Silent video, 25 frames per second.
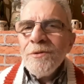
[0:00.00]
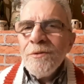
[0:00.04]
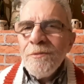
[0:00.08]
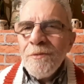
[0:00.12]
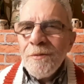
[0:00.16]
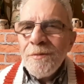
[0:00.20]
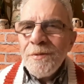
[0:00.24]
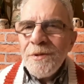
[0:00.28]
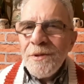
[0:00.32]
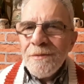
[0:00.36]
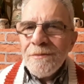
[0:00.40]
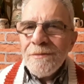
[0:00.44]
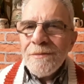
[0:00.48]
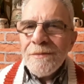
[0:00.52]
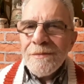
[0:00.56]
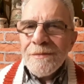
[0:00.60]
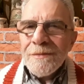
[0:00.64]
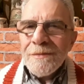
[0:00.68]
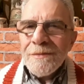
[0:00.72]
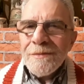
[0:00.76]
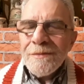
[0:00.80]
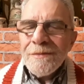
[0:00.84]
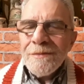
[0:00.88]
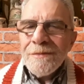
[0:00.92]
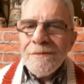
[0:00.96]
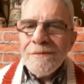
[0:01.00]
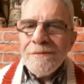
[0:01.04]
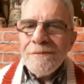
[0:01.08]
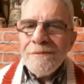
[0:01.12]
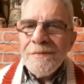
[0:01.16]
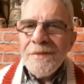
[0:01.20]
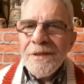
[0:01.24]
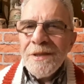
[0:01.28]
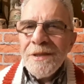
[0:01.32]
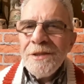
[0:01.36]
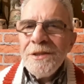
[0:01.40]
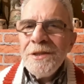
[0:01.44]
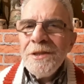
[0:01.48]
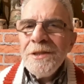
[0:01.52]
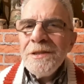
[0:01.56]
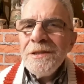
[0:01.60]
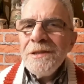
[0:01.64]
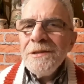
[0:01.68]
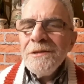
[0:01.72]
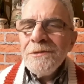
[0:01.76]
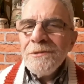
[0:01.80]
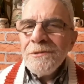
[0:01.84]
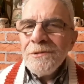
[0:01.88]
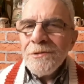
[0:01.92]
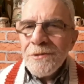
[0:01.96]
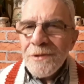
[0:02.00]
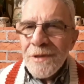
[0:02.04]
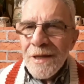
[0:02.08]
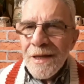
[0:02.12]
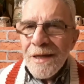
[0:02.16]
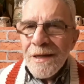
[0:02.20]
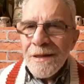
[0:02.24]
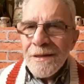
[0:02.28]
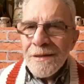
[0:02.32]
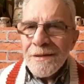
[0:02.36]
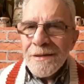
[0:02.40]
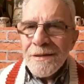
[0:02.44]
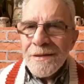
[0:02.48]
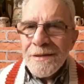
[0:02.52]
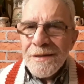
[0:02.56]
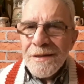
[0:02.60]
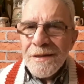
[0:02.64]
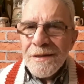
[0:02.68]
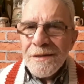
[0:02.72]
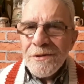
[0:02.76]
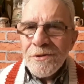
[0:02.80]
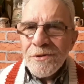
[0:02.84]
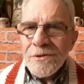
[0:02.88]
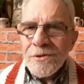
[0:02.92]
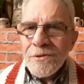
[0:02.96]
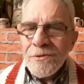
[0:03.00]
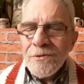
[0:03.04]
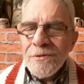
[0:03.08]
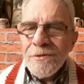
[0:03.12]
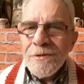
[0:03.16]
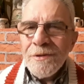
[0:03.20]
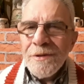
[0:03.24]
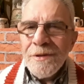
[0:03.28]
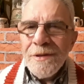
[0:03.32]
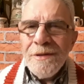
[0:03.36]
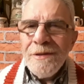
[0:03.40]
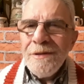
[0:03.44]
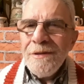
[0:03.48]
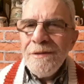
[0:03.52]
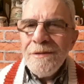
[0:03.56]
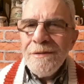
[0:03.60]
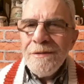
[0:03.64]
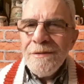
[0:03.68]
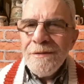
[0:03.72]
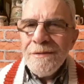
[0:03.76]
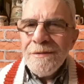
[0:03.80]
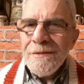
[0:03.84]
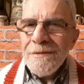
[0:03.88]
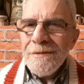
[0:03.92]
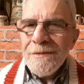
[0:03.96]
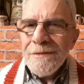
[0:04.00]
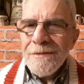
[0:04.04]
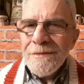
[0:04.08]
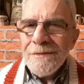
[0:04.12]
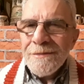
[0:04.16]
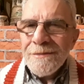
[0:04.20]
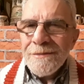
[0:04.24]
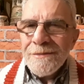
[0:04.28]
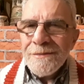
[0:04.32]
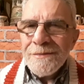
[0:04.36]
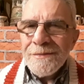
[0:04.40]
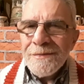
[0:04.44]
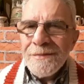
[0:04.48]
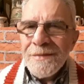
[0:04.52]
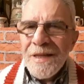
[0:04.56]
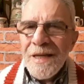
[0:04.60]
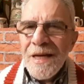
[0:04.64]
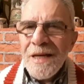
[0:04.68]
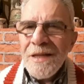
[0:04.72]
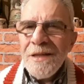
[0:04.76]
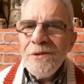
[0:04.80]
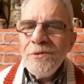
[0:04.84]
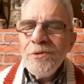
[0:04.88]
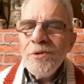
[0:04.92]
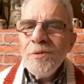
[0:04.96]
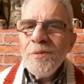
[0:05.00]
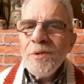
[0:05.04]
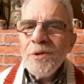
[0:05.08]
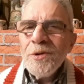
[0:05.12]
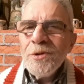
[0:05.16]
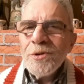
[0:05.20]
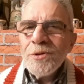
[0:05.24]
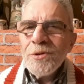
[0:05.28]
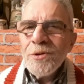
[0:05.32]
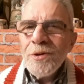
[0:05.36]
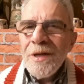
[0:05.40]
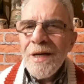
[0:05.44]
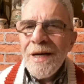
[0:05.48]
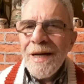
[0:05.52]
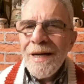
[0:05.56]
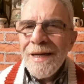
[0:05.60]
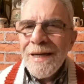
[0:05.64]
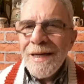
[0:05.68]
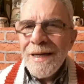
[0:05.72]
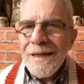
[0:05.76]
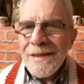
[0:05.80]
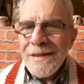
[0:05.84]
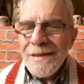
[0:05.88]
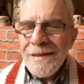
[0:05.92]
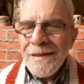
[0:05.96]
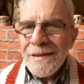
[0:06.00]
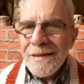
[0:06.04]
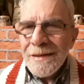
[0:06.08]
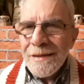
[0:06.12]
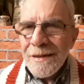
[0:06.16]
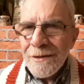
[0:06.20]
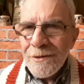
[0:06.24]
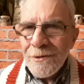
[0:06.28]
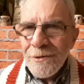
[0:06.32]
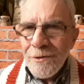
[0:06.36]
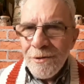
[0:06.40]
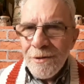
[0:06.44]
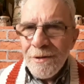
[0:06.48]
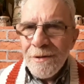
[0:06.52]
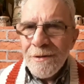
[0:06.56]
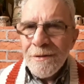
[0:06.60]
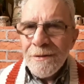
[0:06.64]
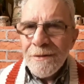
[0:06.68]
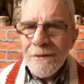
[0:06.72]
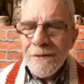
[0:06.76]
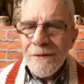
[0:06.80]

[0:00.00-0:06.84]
Ну, в общем, перечислил туда денежку. И я не думаю, что я один такой.